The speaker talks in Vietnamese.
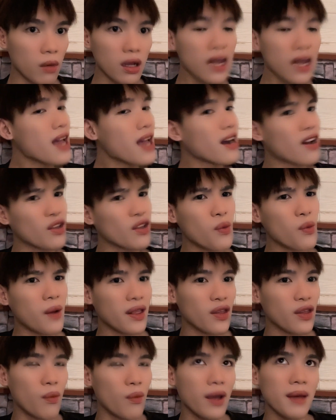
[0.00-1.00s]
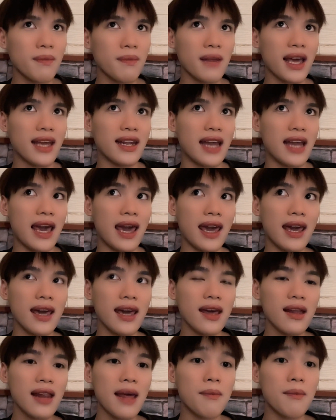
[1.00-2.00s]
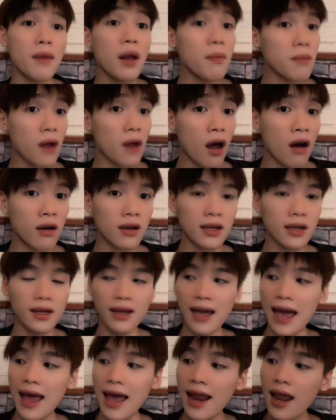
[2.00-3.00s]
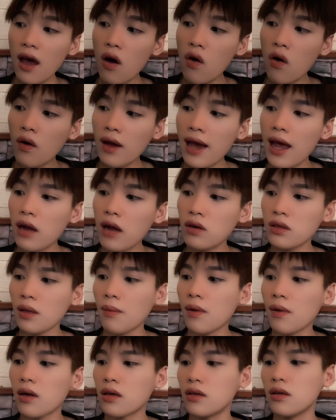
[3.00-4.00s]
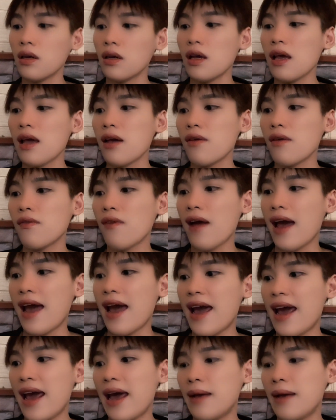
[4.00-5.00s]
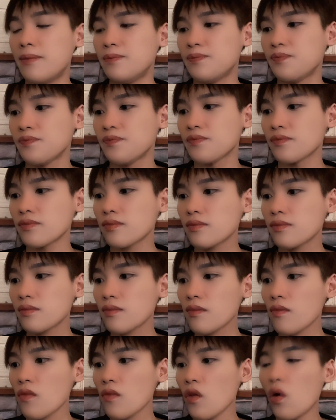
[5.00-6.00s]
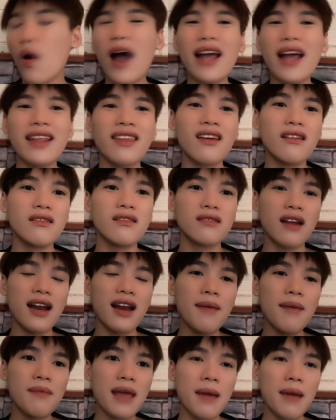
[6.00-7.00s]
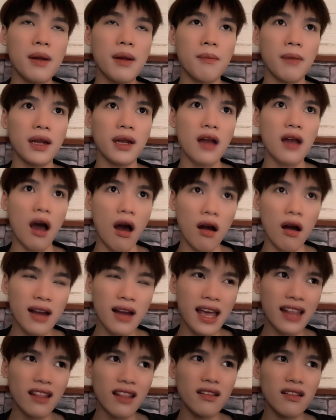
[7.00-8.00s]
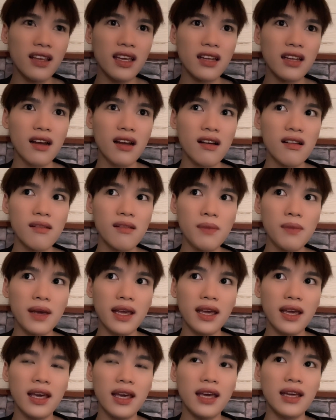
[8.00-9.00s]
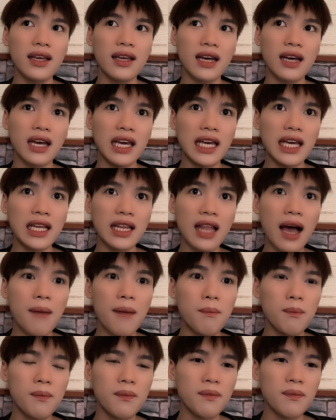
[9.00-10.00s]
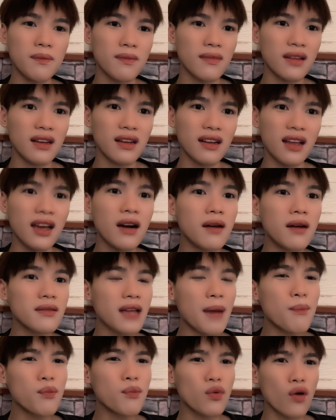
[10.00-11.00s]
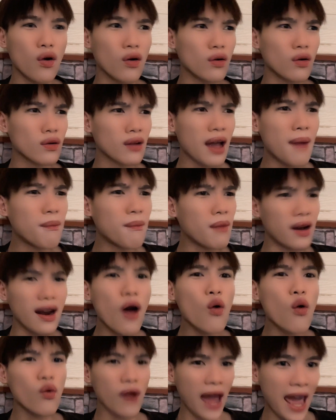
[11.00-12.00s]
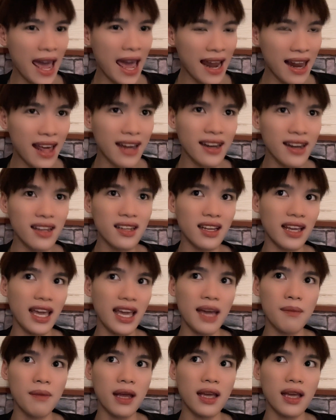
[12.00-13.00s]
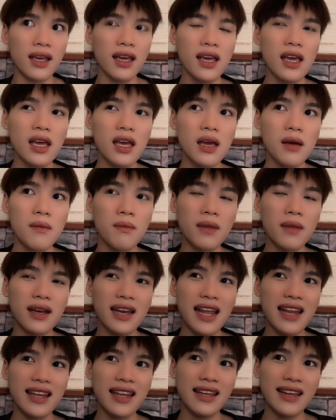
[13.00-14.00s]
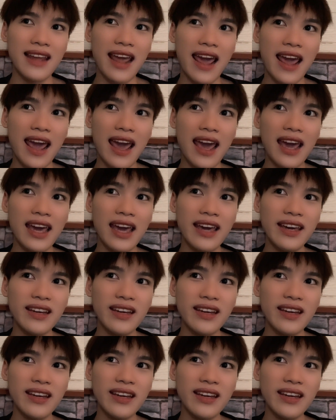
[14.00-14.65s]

á nói chung là dùng em này để làm lớp lót á khá là ok luôn nha mọi người và ngoại trừ nó làm da mình bị đỏ ra tự nhiên nó bị hiện hiện thâm thâm thâm ở đâu ra lên á thì em này mình đánh giá